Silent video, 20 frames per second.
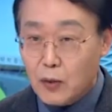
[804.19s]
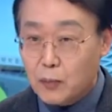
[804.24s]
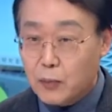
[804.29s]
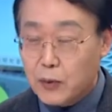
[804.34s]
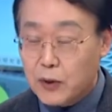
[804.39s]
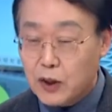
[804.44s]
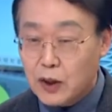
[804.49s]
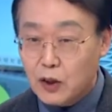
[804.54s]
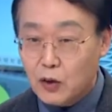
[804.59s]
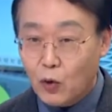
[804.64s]

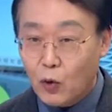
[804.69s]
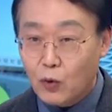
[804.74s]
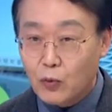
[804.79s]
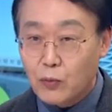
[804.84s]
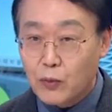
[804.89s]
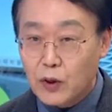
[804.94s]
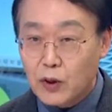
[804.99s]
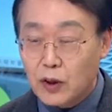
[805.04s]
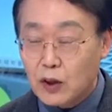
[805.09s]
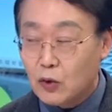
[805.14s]

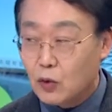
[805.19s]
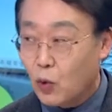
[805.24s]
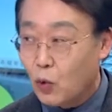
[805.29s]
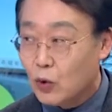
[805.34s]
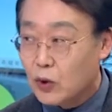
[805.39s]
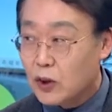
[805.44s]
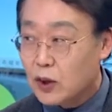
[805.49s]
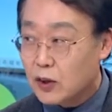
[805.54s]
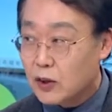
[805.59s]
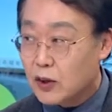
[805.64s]
비농민이
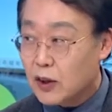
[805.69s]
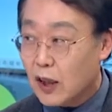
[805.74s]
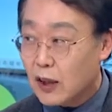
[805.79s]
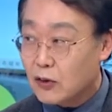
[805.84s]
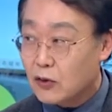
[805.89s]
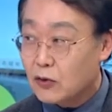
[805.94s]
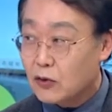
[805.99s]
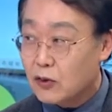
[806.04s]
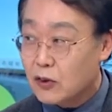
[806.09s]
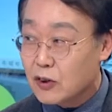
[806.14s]
농지를
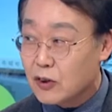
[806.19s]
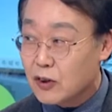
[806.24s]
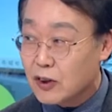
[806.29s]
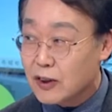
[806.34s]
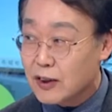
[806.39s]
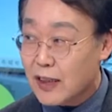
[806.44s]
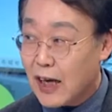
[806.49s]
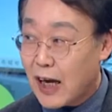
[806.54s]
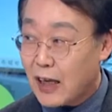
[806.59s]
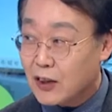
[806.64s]
가질 수 있는
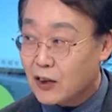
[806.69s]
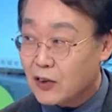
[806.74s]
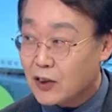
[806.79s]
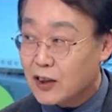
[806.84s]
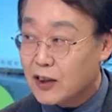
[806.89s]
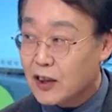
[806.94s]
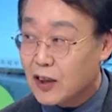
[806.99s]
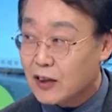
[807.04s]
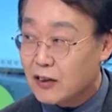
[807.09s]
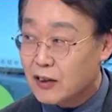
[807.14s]
자격
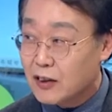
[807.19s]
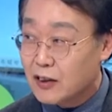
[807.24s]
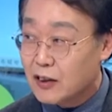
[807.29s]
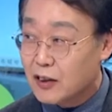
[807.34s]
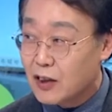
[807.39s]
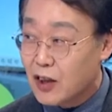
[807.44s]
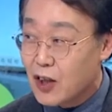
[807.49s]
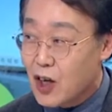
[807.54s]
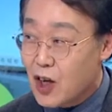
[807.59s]
제한을